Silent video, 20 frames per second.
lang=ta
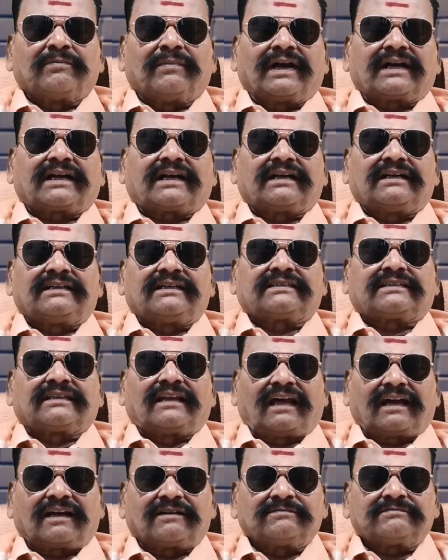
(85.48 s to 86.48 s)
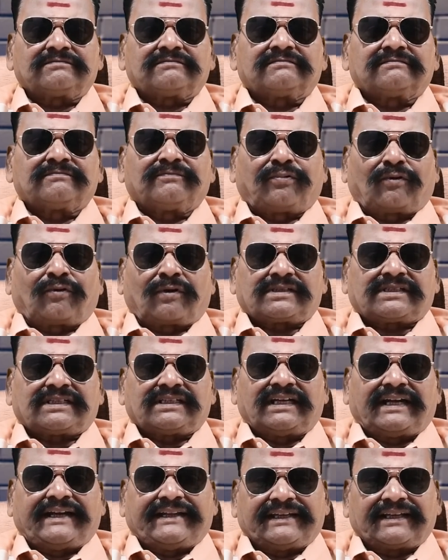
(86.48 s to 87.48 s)
மக்கள் திலகம் புரட்சி
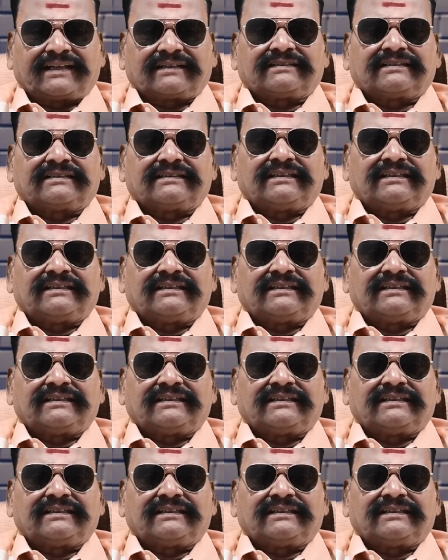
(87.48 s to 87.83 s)
நடிகர்